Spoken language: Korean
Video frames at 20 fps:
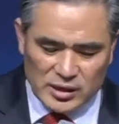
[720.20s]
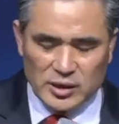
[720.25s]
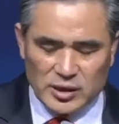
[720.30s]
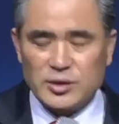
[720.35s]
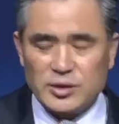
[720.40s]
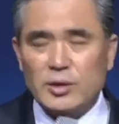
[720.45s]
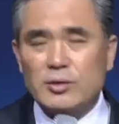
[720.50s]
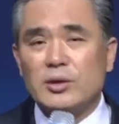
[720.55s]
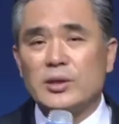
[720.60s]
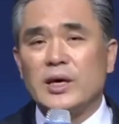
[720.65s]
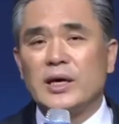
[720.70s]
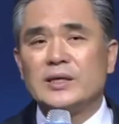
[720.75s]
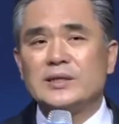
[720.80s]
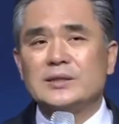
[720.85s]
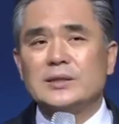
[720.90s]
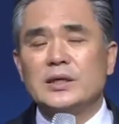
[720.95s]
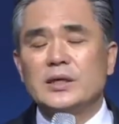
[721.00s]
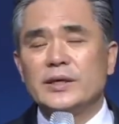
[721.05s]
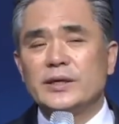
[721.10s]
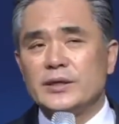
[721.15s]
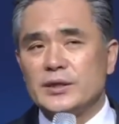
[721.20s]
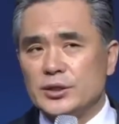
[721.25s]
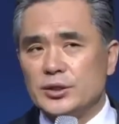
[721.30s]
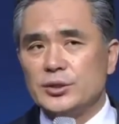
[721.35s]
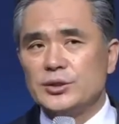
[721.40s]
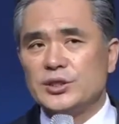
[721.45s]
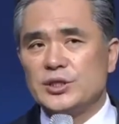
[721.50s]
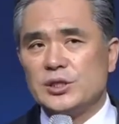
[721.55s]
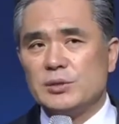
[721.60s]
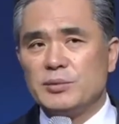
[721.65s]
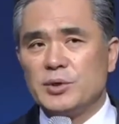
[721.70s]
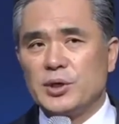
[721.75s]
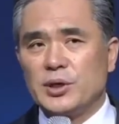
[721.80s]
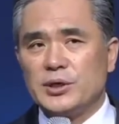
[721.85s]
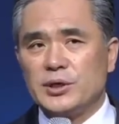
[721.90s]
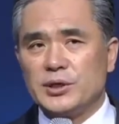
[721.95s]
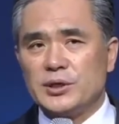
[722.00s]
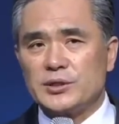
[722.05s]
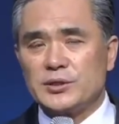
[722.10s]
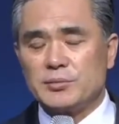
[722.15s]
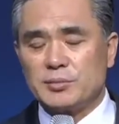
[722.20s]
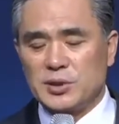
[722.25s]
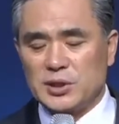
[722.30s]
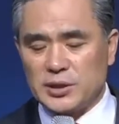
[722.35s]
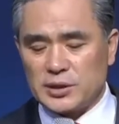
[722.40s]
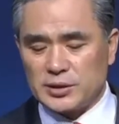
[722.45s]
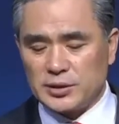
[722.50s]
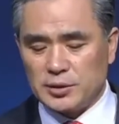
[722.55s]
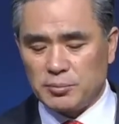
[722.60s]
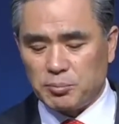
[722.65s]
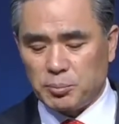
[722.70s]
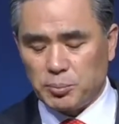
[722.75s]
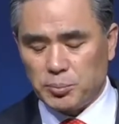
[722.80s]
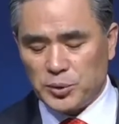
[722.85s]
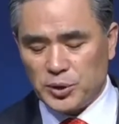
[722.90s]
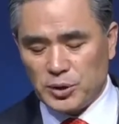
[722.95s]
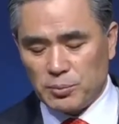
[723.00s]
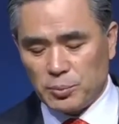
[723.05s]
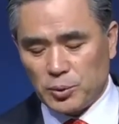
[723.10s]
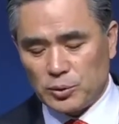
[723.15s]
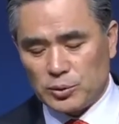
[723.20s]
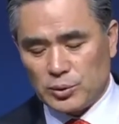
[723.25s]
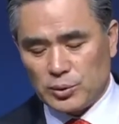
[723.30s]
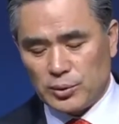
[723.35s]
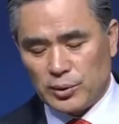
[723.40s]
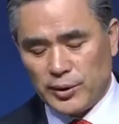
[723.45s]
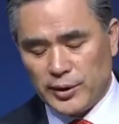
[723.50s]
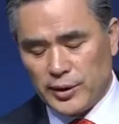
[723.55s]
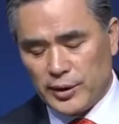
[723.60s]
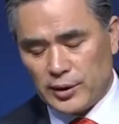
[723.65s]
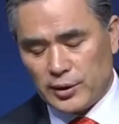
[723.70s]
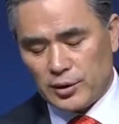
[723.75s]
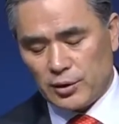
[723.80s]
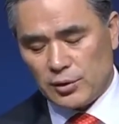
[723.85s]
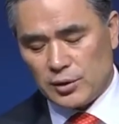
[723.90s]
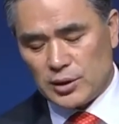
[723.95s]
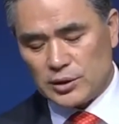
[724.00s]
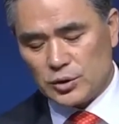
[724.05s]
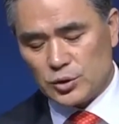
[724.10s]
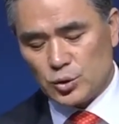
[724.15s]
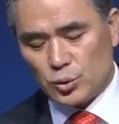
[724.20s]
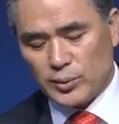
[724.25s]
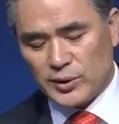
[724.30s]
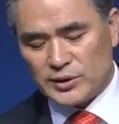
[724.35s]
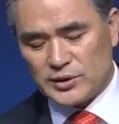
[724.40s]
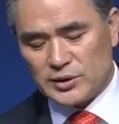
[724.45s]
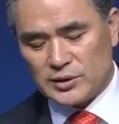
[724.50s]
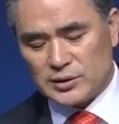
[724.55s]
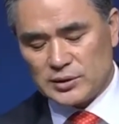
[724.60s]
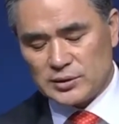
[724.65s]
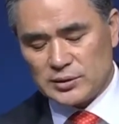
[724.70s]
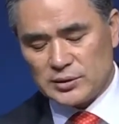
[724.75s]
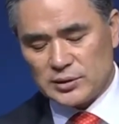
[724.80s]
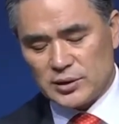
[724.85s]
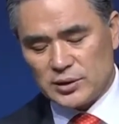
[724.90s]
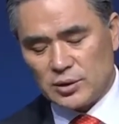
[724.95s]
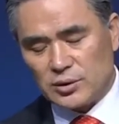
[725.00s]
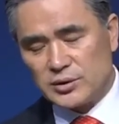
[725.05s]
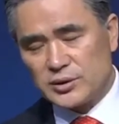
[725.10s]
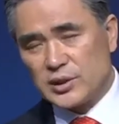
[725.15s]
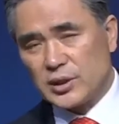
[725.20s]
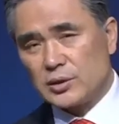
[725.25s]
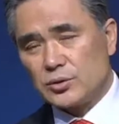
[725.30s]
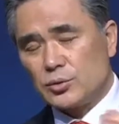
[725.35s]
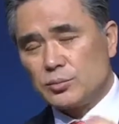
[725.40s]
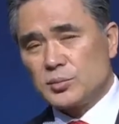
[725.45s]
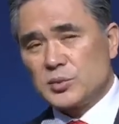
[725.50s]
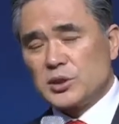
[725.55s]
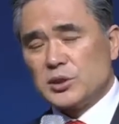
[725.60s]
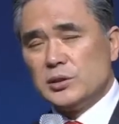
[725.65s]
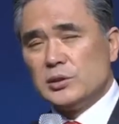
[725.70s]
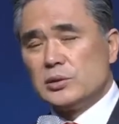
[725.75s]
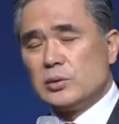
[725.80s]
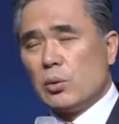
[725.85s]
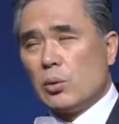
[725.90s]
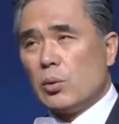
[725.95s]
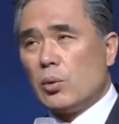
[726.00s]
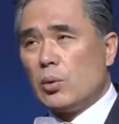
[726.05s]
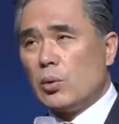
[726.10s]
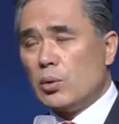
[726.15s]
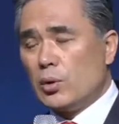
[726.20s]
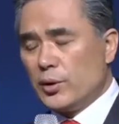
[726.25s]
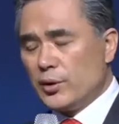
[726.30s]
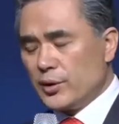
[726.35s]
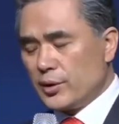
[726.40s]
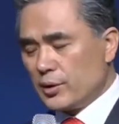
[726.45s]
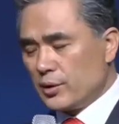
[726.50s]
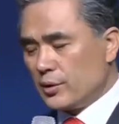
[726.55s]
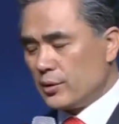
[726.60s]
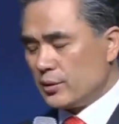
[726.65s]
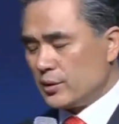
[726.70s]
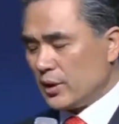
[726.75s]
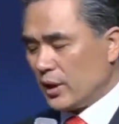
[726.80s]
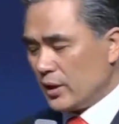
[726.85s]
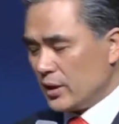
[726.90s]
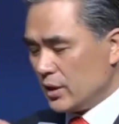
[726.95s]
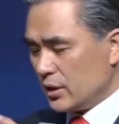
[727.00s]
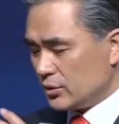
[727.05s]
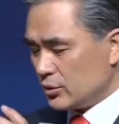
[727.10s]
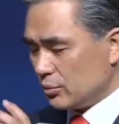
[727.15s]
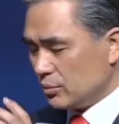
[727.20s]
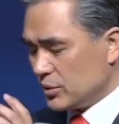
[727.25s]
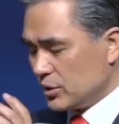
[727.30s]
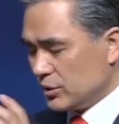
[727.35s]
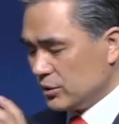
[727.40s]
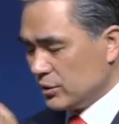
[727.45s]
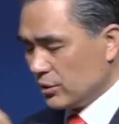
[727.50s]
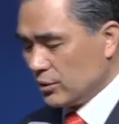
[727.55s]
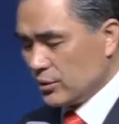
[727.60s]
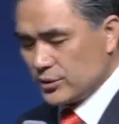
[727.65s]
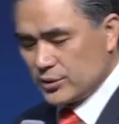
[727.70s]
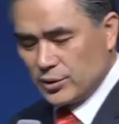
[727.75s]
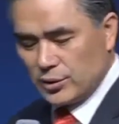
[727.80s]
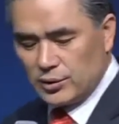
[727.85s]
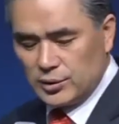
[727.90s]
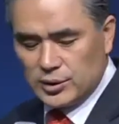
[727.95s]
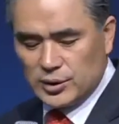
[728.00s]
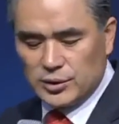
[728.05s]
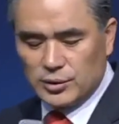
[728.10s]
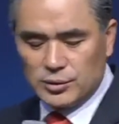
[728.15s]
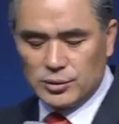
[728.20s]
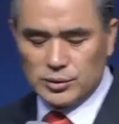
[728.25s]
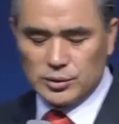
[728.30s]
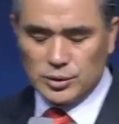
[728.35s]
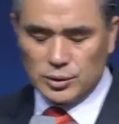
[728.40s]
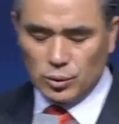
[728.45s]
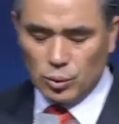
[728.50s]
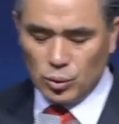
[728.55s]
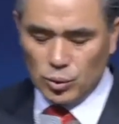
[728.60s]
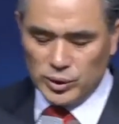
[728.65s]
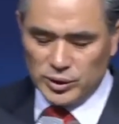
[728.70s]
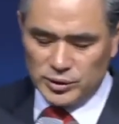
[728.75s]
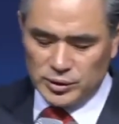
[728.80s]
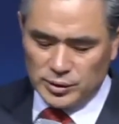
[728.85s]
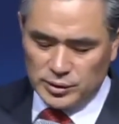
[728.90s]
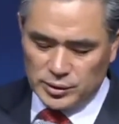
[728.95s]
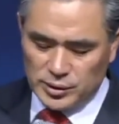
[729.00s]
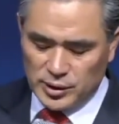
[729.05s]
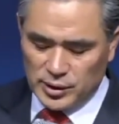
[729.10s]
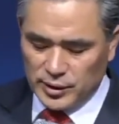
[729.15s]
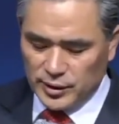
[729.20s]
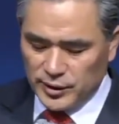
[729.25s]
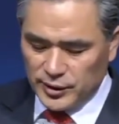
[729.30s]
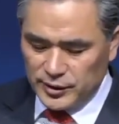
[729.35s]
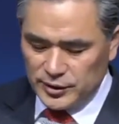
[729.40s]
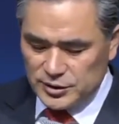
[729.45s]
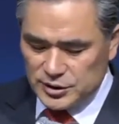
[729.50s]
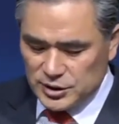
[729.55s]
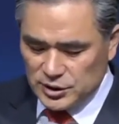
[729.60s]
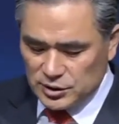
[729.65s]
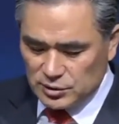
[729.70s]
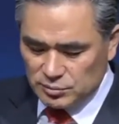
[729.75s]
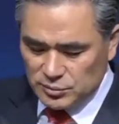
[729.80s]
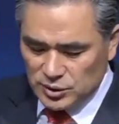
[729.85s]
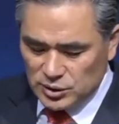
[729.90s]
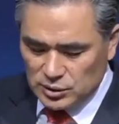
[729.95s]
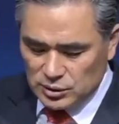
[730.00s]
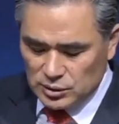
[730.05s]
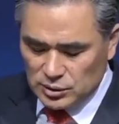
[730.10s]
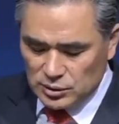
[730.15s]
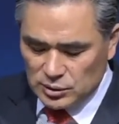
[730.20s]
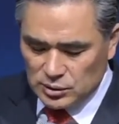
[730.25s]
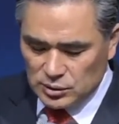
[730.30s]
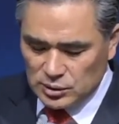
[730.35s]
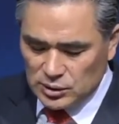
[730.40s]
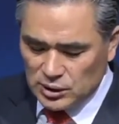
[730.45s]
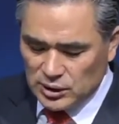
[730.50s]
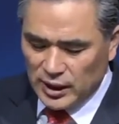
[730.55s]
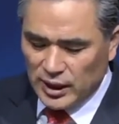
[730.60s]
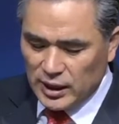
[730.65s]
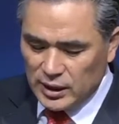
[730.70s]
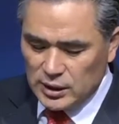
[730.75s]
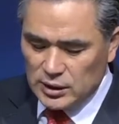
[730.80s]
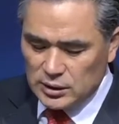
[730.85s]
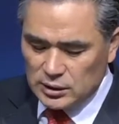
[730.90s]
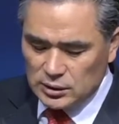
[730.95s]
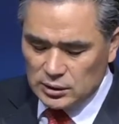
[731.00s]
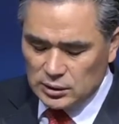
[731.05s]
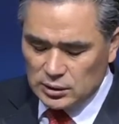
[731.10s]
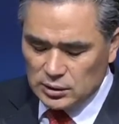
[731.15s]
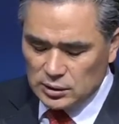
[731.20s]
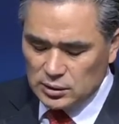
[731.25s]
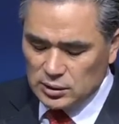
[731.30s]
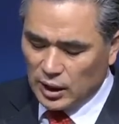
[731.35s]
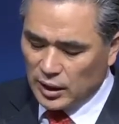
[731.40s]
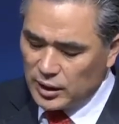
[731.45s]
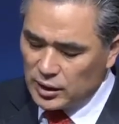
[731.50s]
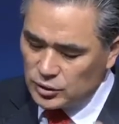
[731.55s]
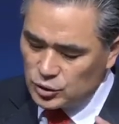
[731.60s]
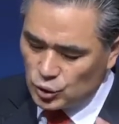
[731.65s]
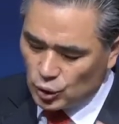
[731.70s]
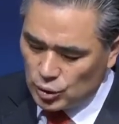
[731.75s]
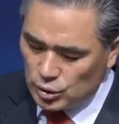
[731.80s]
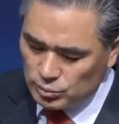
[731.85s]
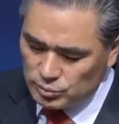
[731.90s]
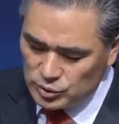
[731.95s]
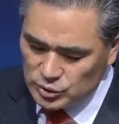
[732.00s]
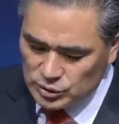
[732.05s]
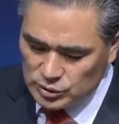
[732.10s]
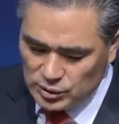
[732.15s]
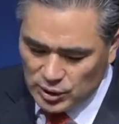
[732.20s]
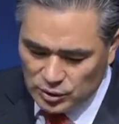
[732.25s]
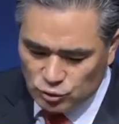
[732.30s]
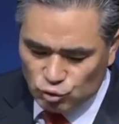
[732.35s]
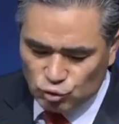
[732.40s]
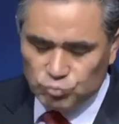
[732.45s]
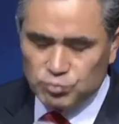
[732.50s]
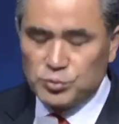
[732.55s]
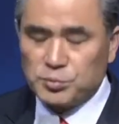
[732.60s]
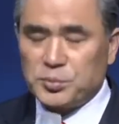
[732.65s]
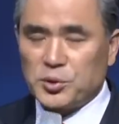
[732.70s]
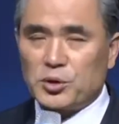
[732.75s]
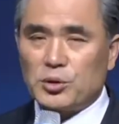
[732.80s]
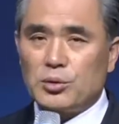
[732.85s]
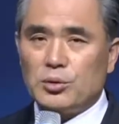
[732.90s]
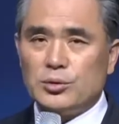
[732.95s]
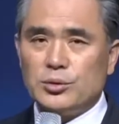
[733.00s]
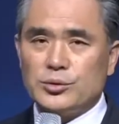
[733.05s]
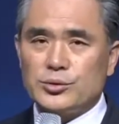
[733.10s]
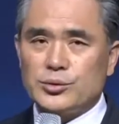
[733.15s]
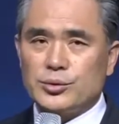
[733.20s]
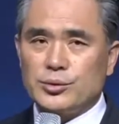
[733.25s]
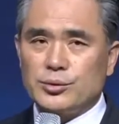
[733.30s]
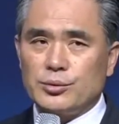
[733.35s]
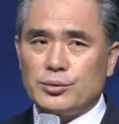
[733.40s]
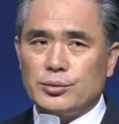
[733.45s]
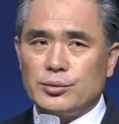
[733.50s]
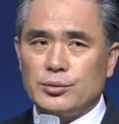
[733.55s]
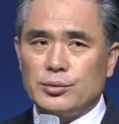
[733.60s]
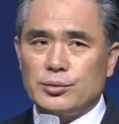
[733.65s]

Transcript: 약화되거나 하는 그런 질병 아니겠습니까? 근데 이게 보통 혈관이 좁아지는 이제 연세가 좀 들고 어, 나이가 좀 들어서 이런 것들이 오게 되는데 지금 이 하이는 나이가 젊은데 중풍병이 걸렸어요.